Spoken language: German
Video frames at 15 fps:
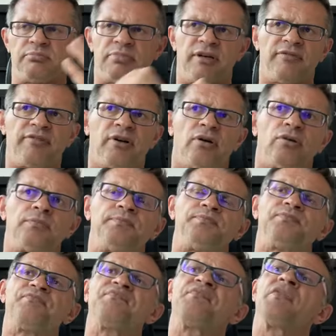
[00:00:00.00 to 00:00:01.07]
ein paar
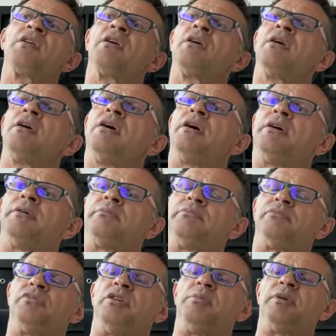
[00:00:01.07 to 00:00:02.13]
Frauen,
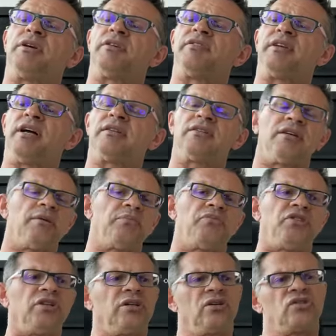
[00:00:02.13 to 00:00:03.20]
ähm, die mir gesagt
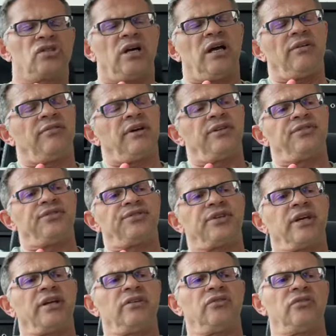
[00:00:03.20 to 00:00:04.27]
haben, tierische Eiweiße
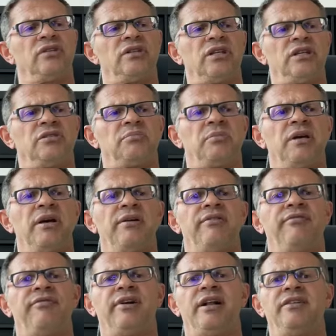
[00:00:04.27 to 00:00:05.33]
trinken sie nicht
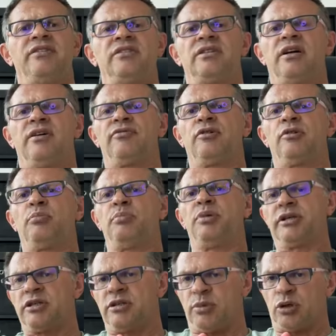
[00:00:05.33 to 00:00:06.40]
mehr, weil sie davon
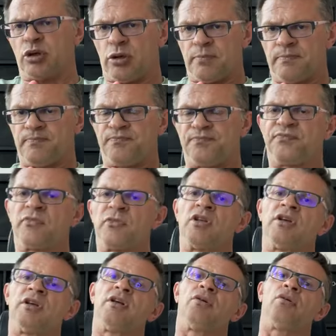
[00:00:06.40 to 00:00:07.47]
Pickel bekommen.
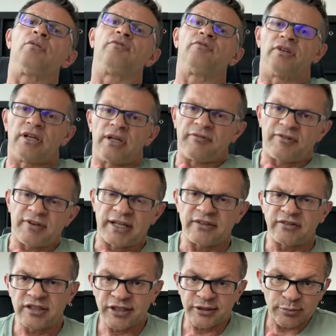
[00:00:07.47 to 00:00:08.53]
Und von den
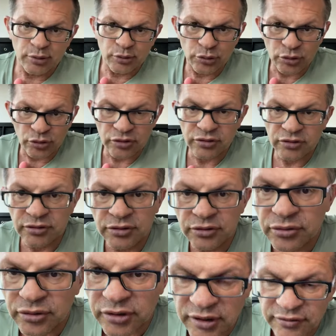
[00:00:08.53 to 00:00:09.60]
pflanzlichen
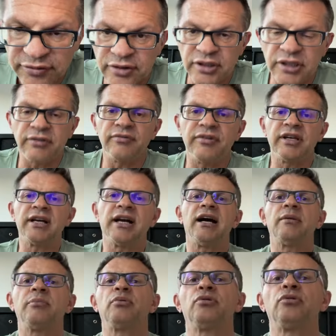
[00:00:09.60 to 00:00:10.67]
Produkten oder von den
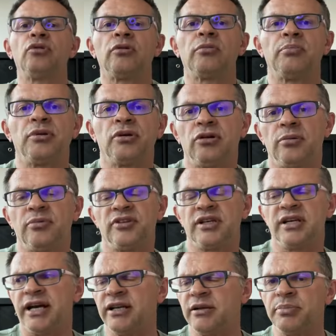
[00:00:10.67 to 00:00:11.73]
veganen Produkten bekommen
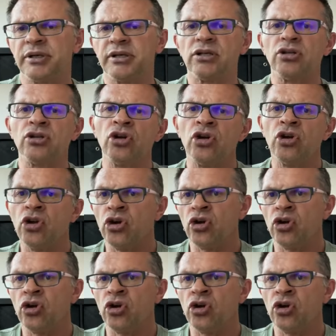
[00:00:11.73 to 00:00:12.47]
sie keine Pickel